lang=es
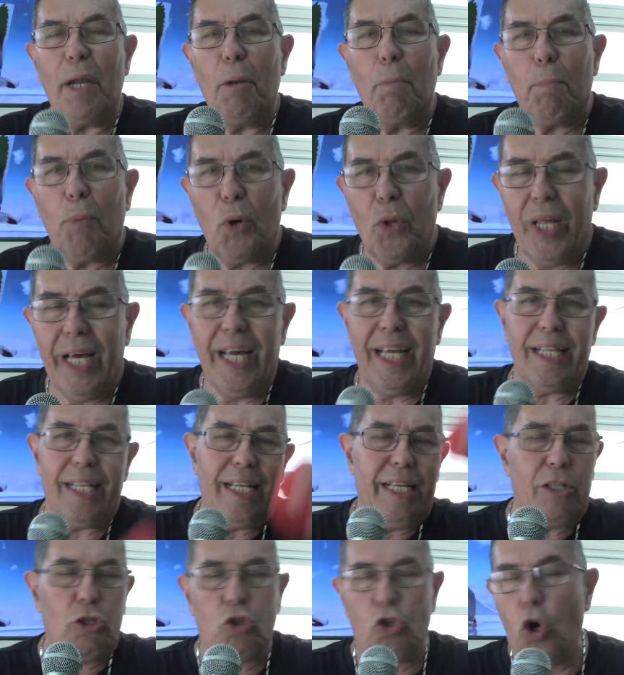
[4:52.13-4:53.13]
el poder
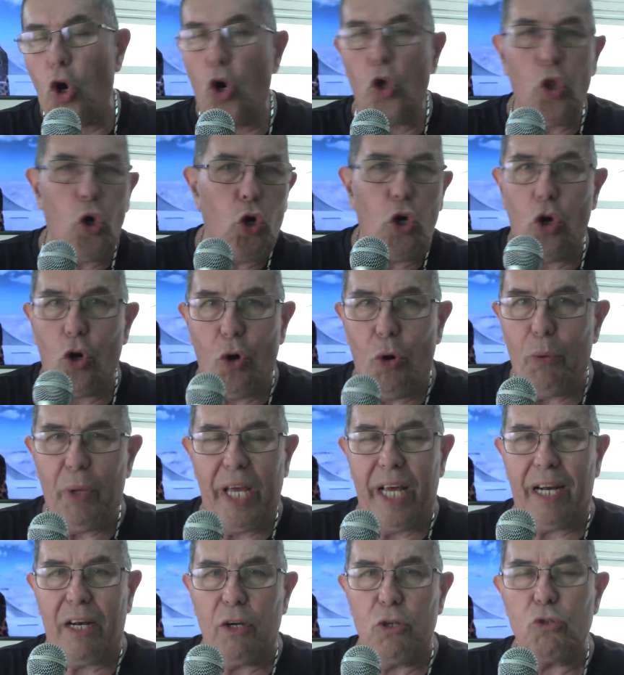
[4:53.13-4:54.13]
de todos los
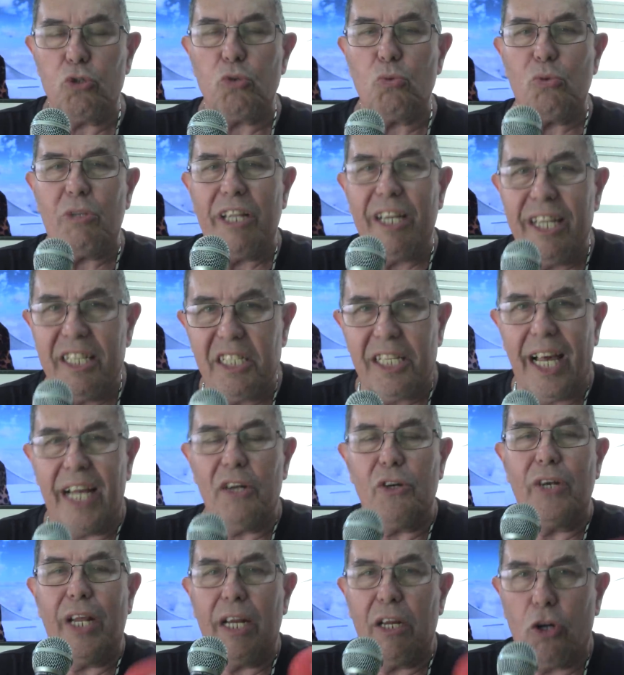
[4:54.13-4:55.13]
gobiernos
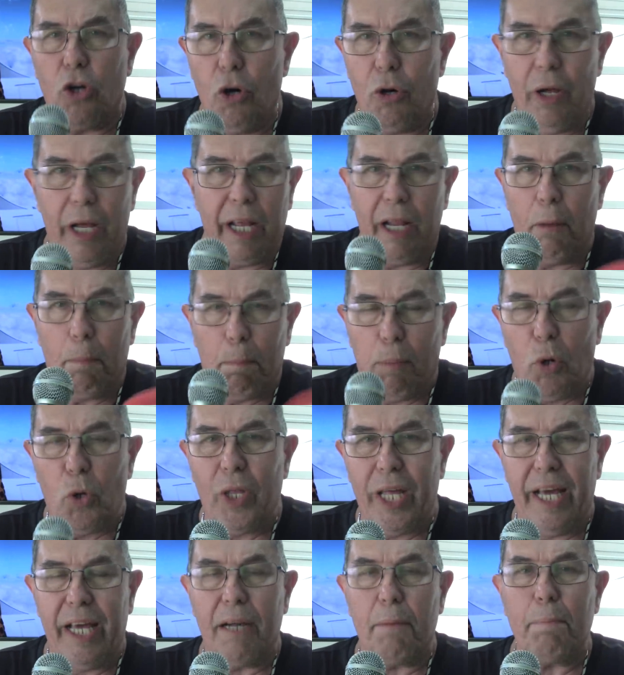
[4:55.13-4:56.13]
utilizaron el, el
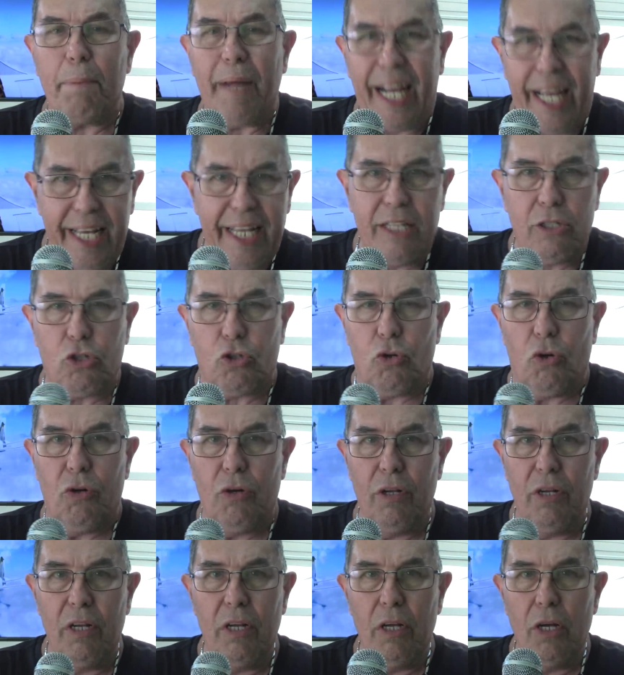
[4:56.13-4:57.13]
poder para esto,
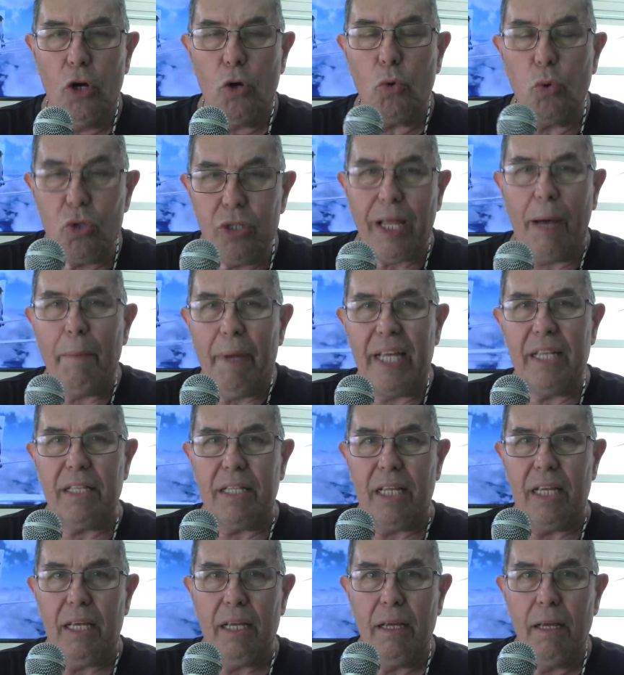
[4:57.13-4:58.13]

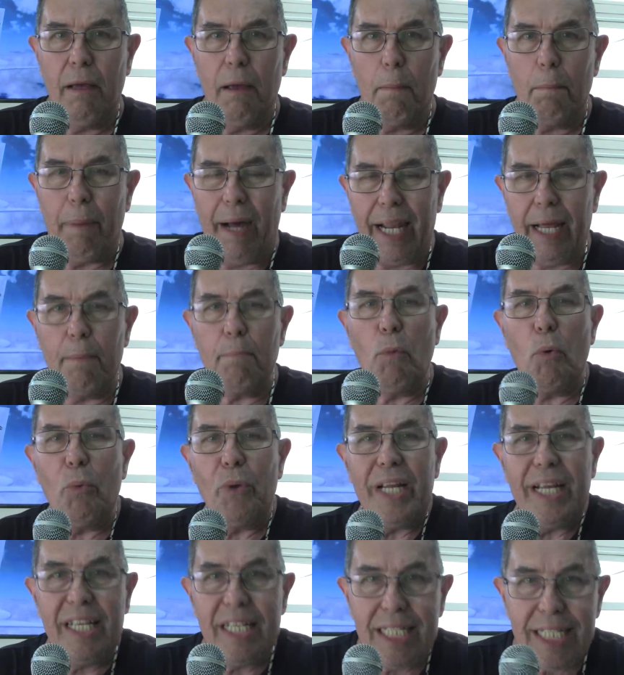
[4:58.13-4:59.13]
justamente para
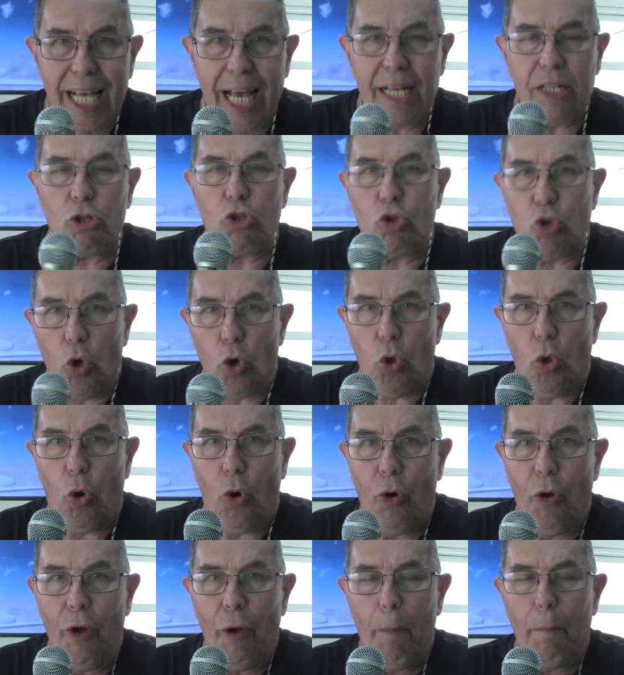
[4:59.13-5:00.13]
movilizar
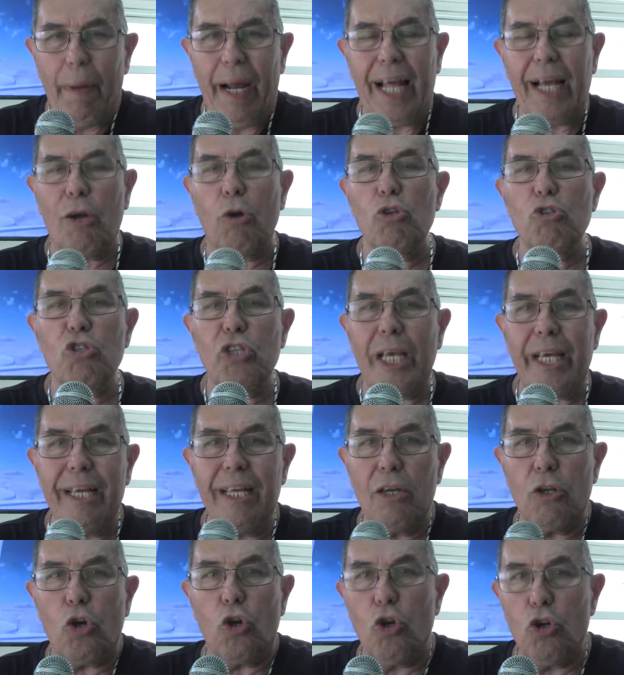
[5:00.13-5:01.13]
todo, para
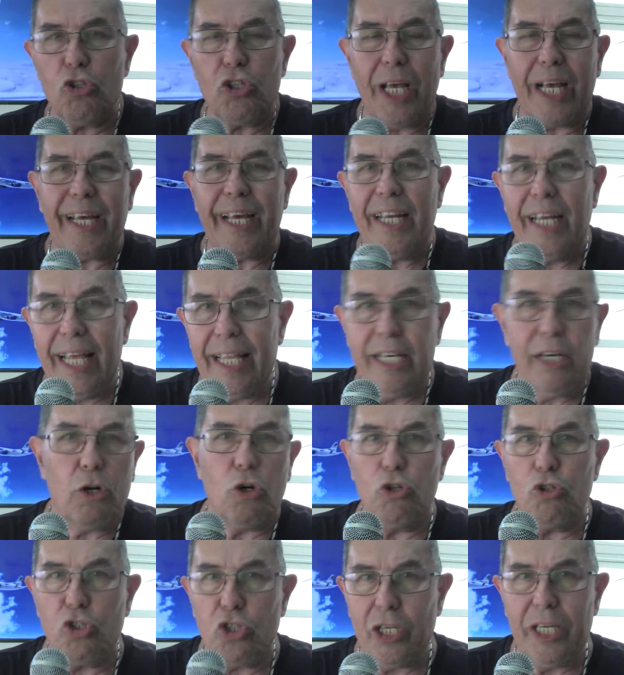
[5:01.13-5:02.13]
conseguir cosas que nadie
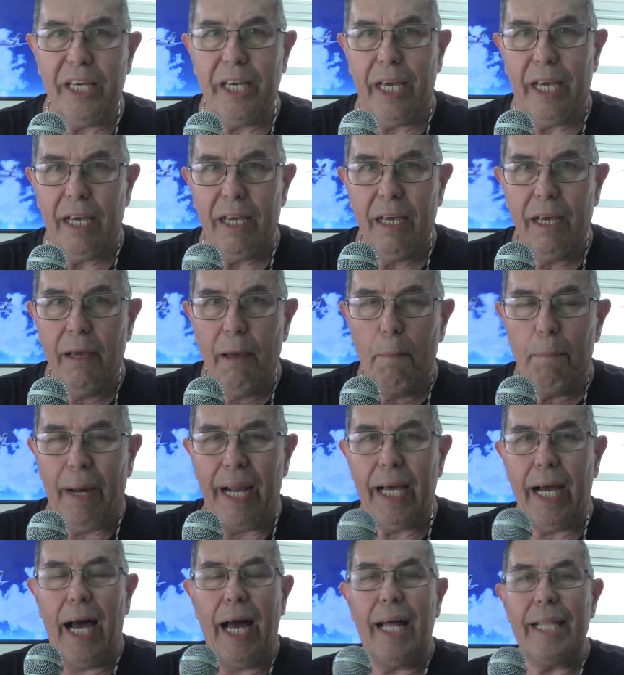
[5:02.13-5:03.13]
consigue,
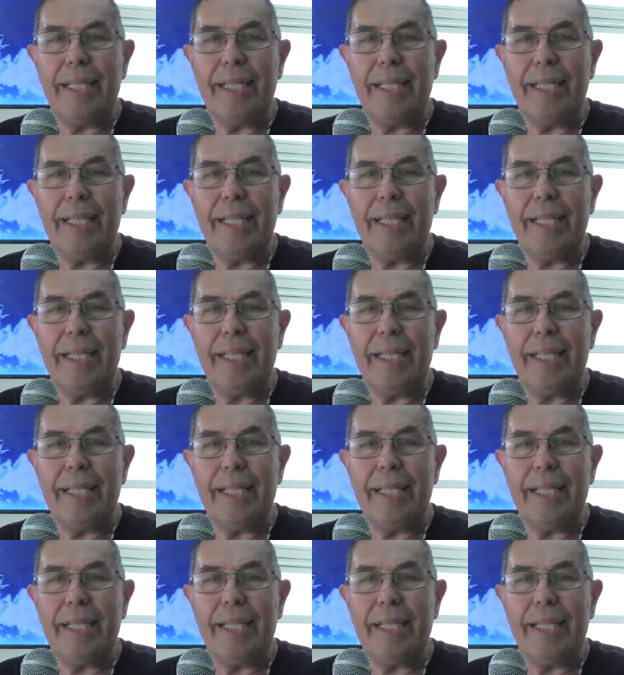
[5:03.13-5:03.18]
para